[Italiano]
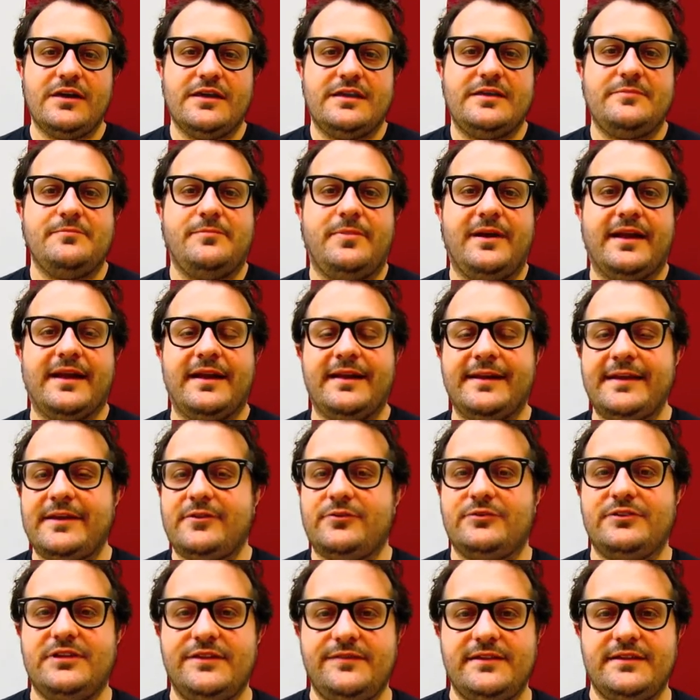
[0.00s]
imparare,
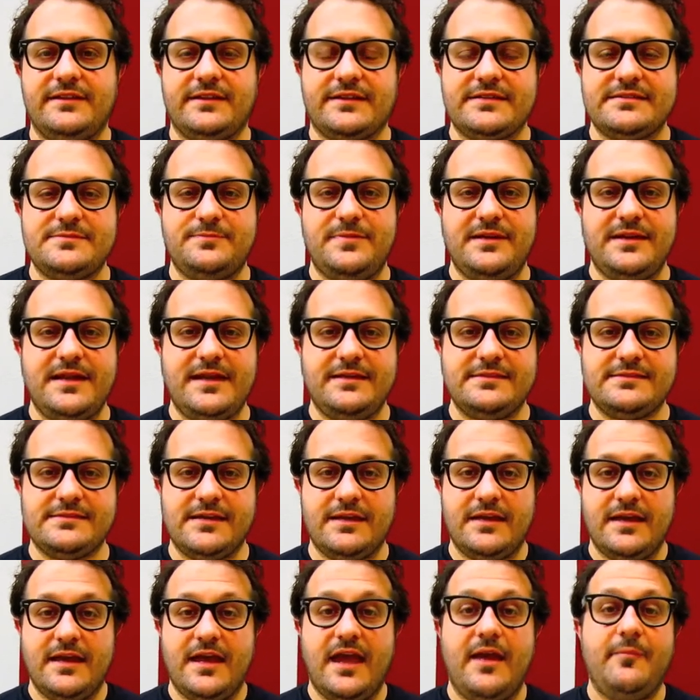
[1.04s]
condividere esperienze
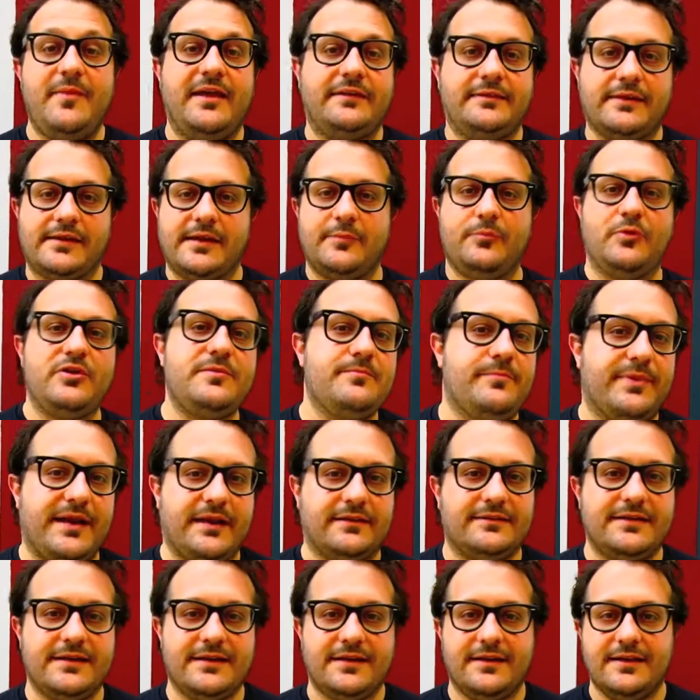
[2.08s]
e metterle poi in
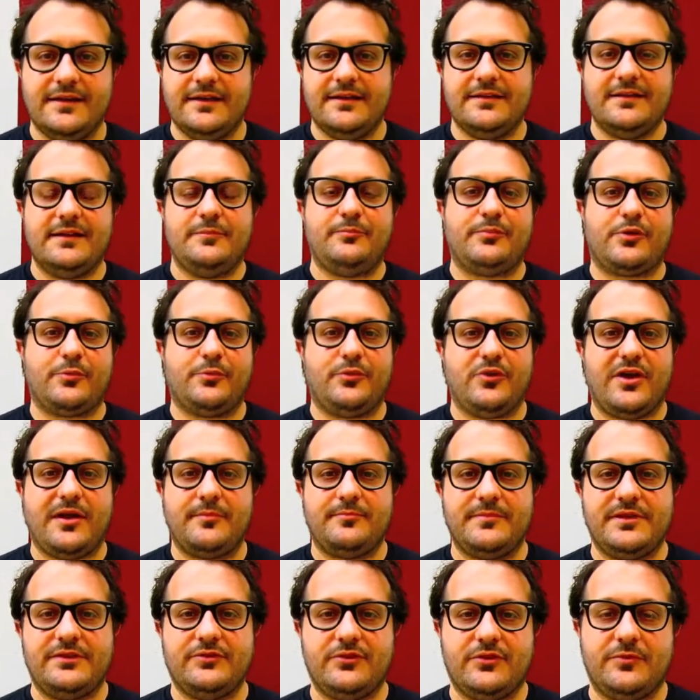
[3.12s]
pratica nel proprio
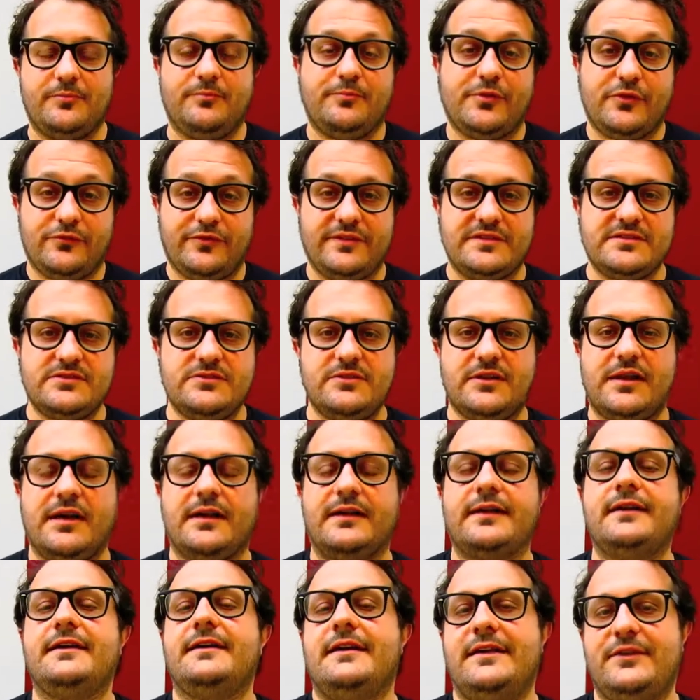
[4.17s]
ambito
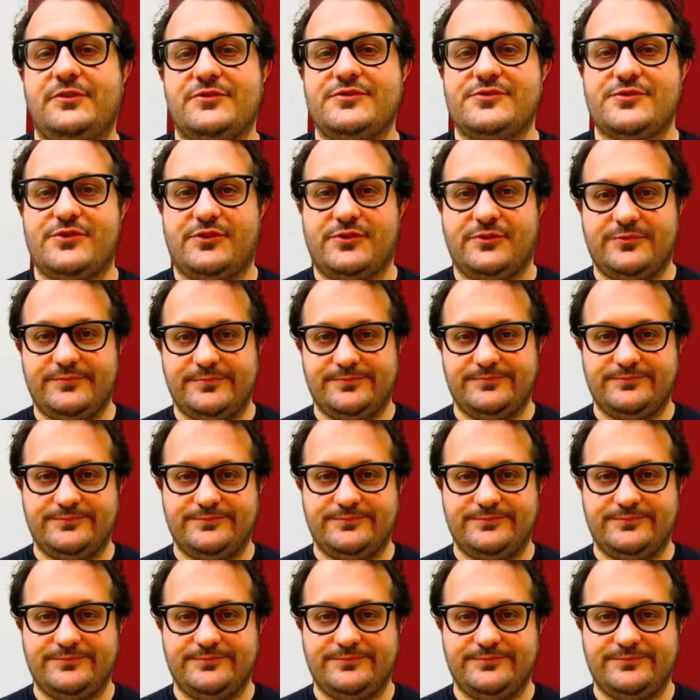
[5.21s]
professionale e non solo.